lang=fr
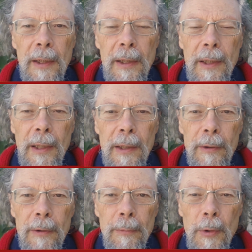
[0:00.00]
lesquels
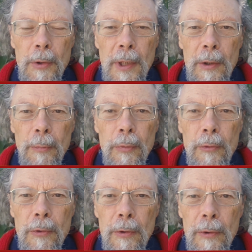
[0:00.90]
euh, possèdent
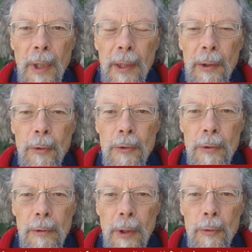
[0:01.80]
plus euh, à
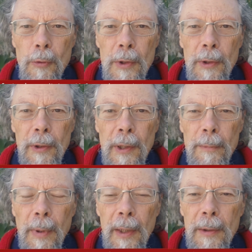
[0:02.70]
quelques-uns, à une
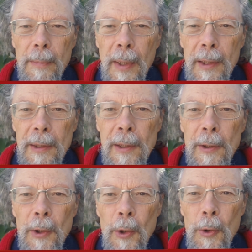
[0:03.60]
soixantaine paraît-il,
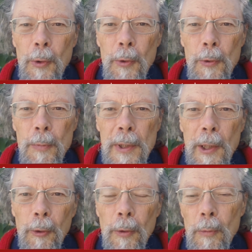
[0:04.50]
que le
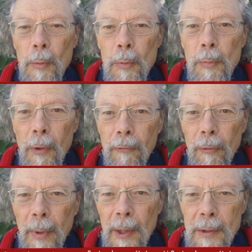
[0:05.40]
milliard d'hommes le plus
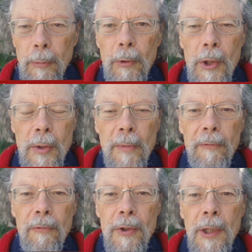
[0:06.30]
pauvre. Par exemple, on n'a jamais
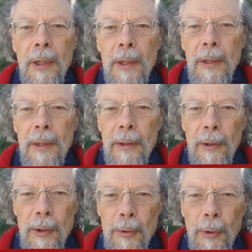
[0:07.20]
vu ça
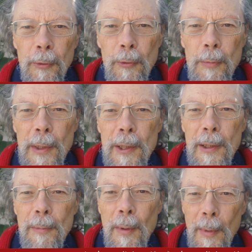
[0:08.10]
dans l'histoire de
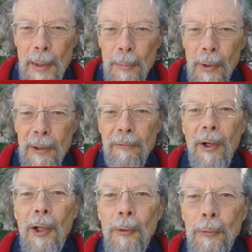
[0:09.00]
l'humanité, même à l'époque des
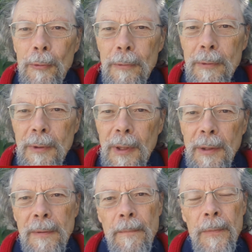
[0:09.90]
pharaons.
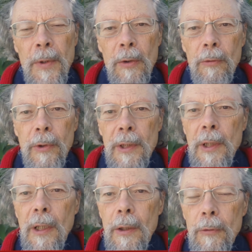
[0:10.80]
Hein. Donc il
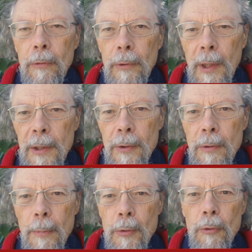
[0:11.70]
y a là une
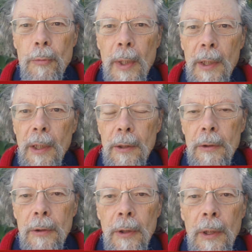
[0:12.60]
contradiction absolument
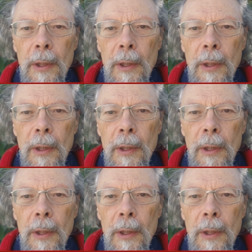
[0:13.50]
éclatante